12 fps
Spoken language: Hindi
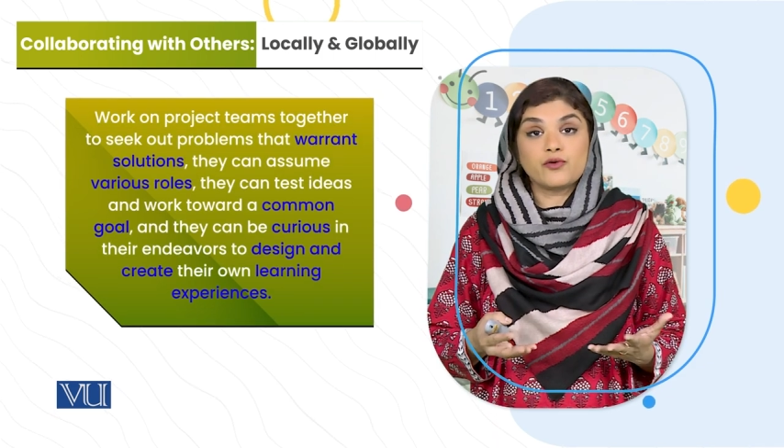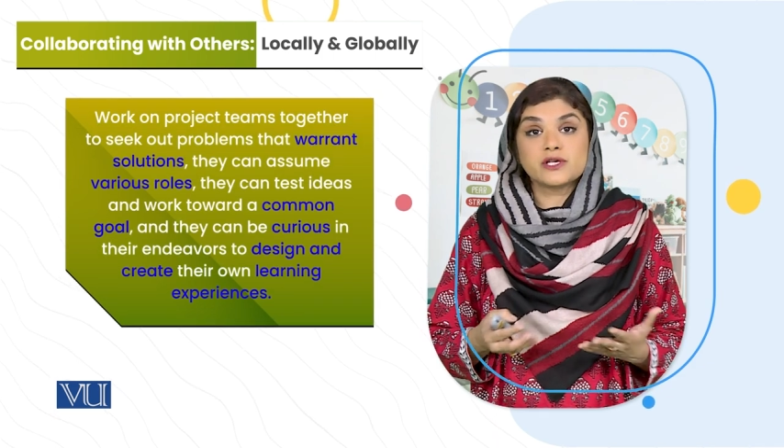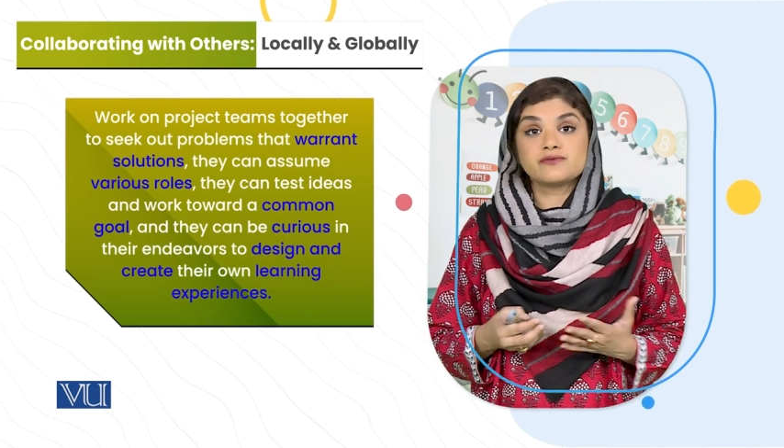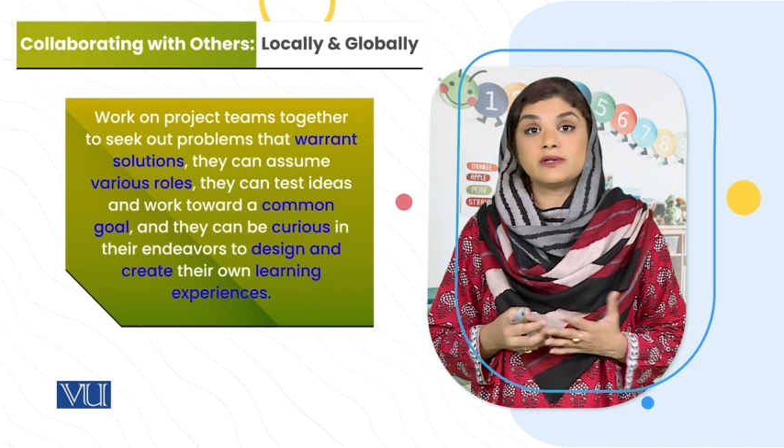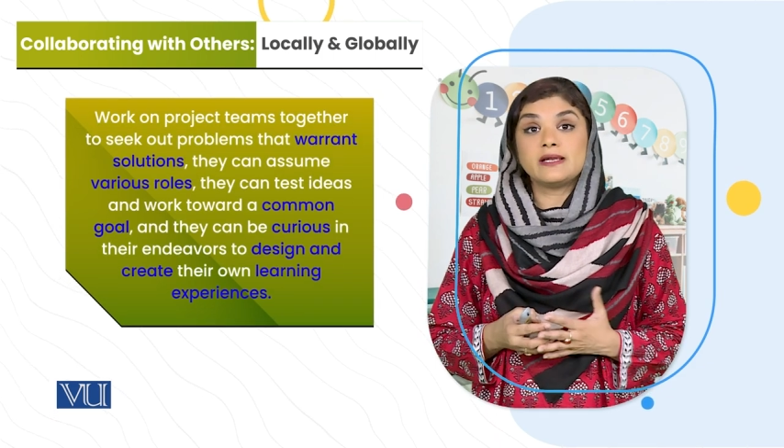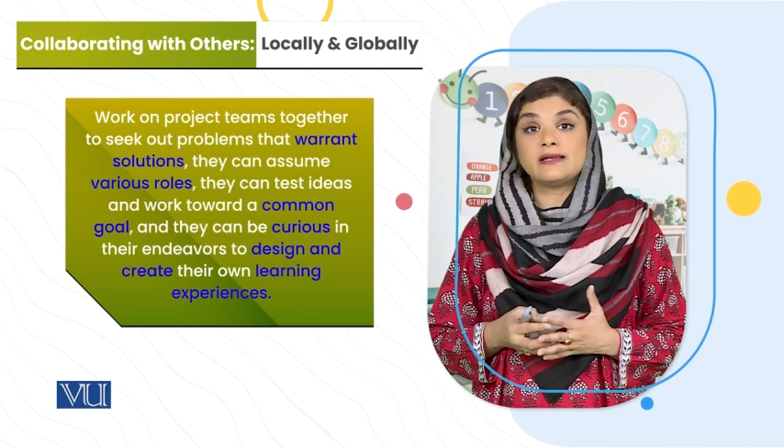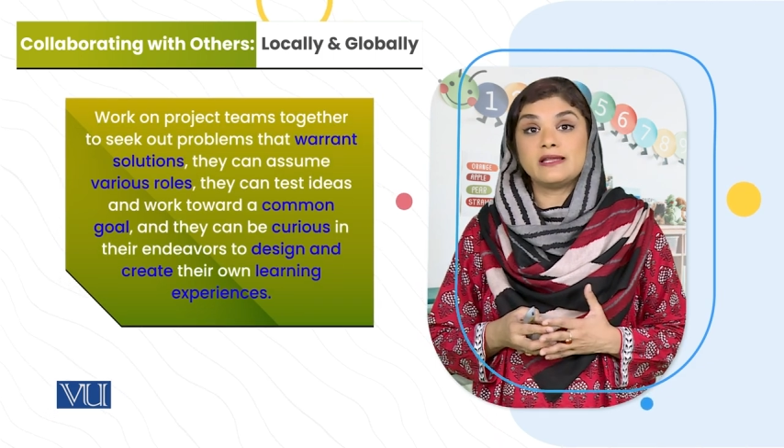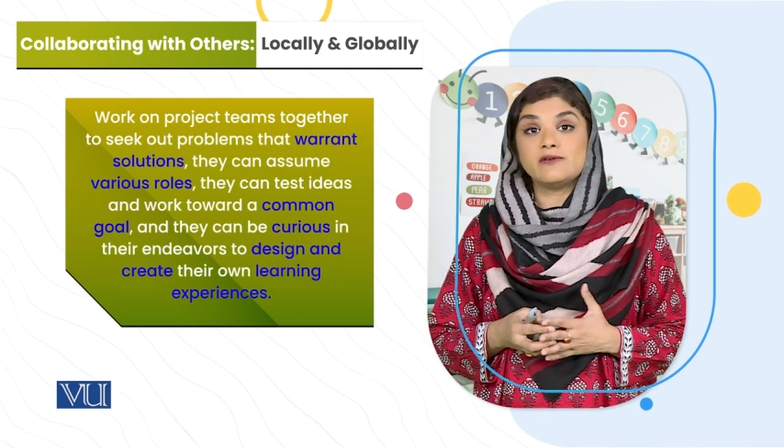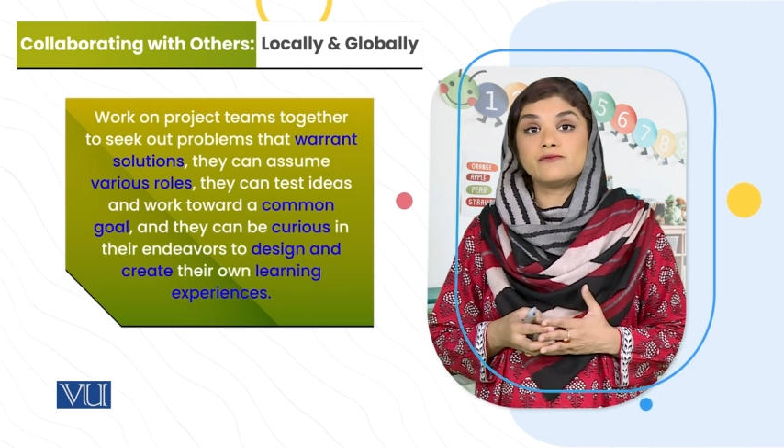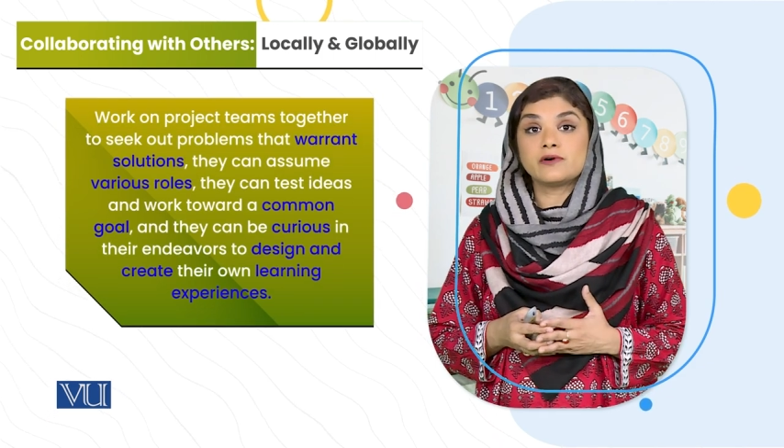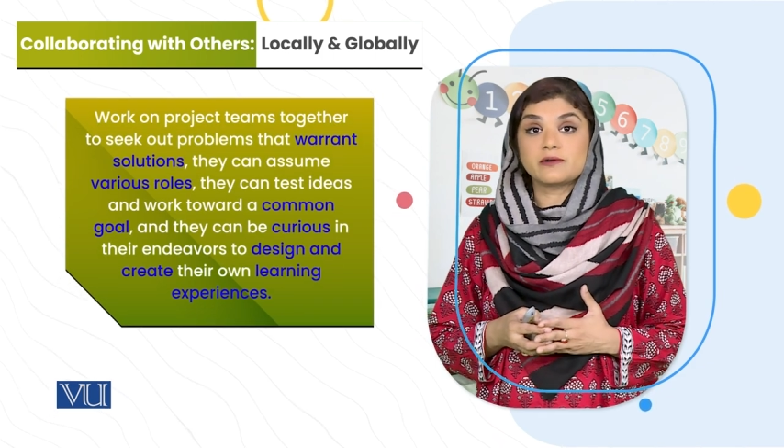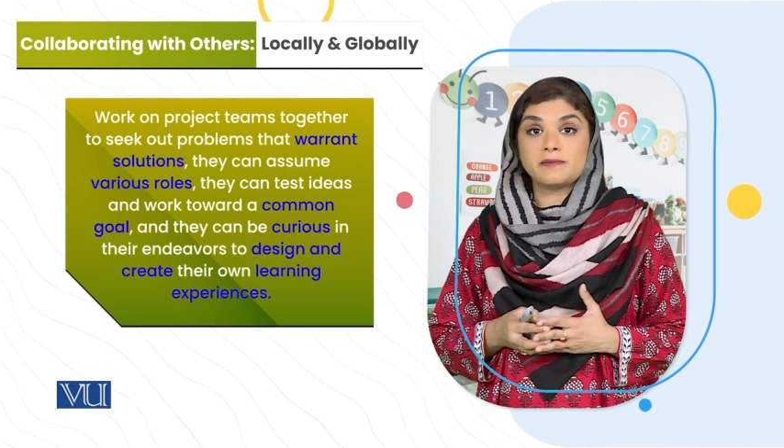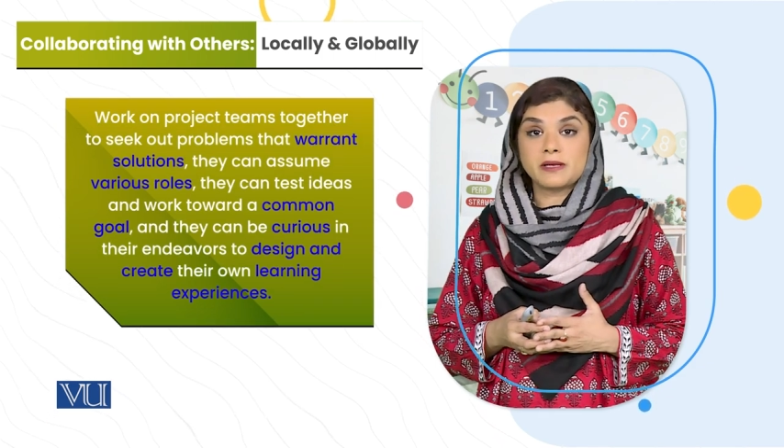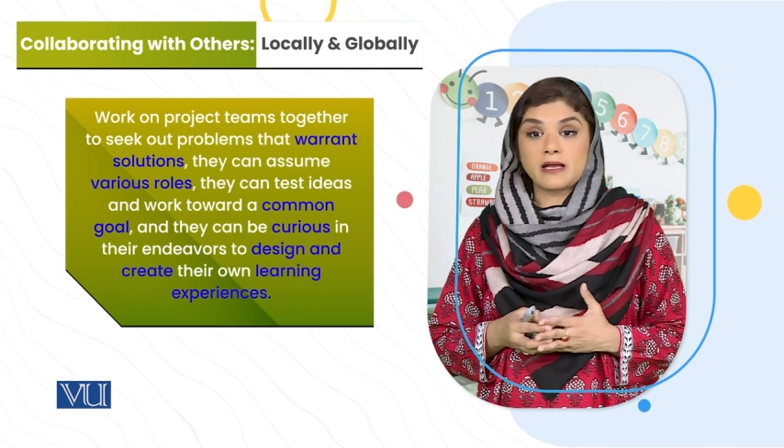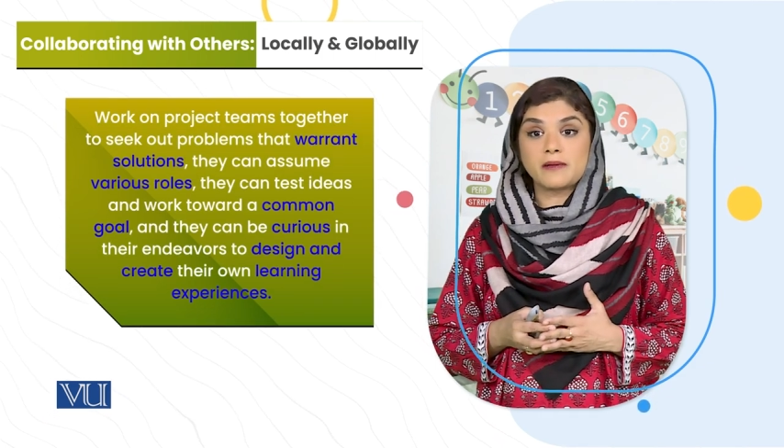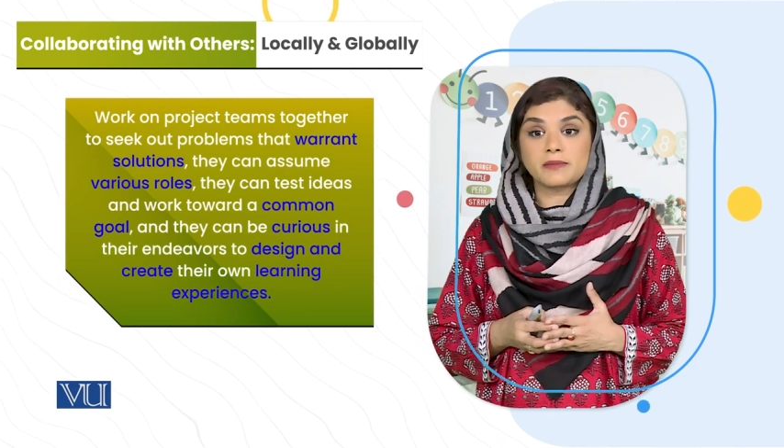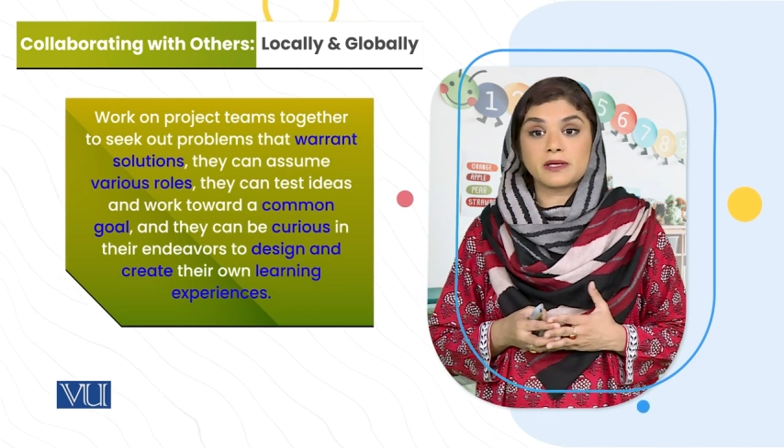वर्चुअली टीम वर्क में काम